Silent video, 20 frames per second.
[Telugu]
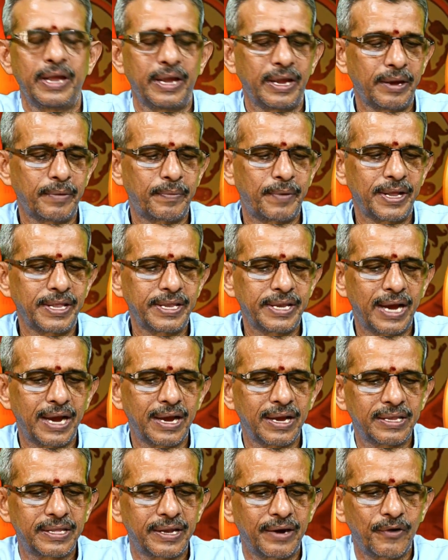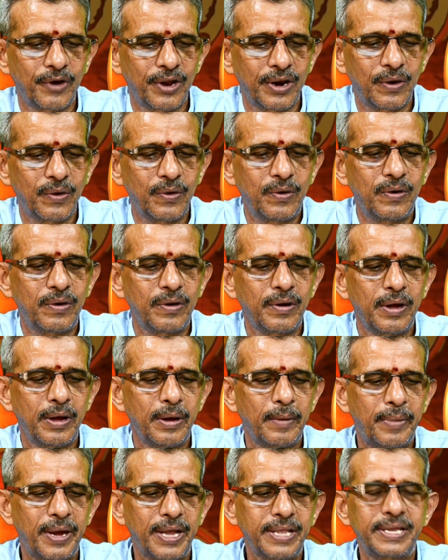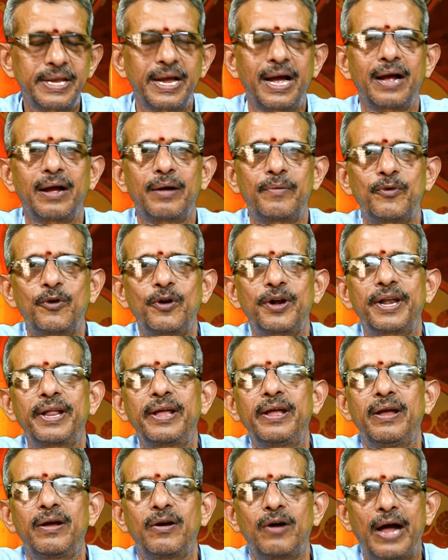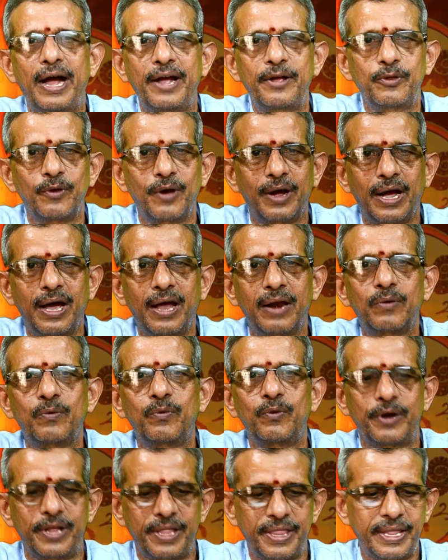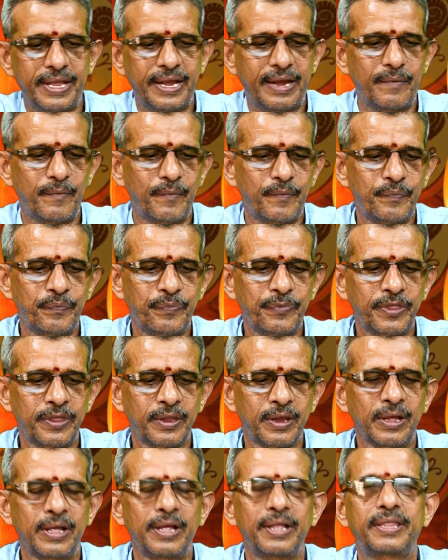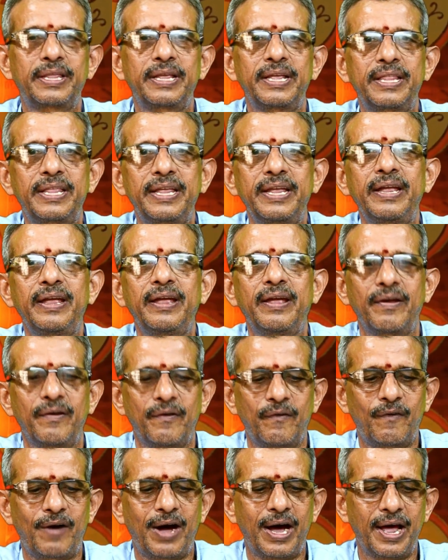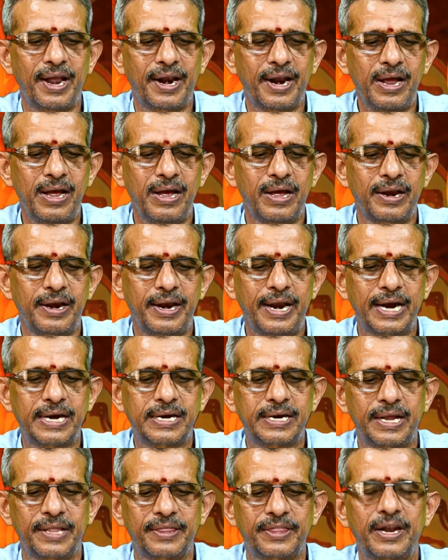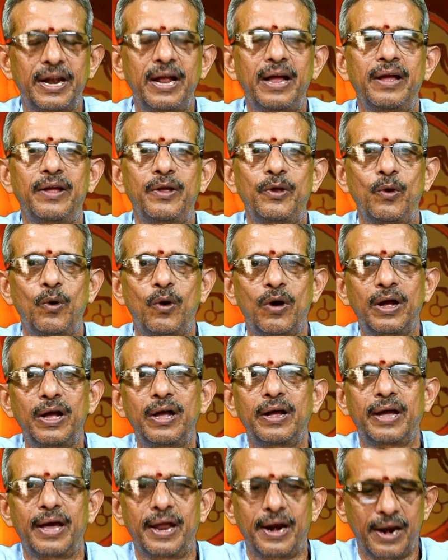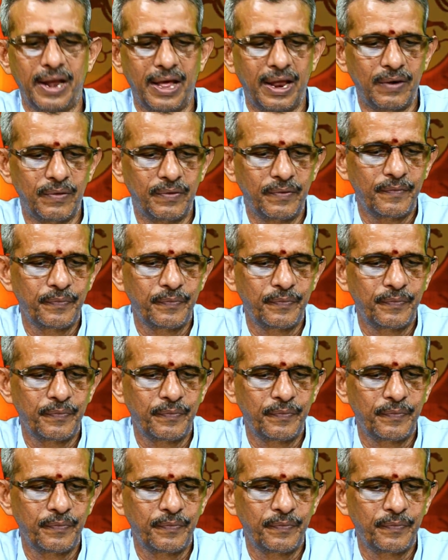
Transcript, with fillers: ఈ పంచాంగ శ్రవణంలో పంచాంగము అంటే ఐదు అంగాలు కూడింది తిథి వార నక్షత్ర యోగ కరణాలు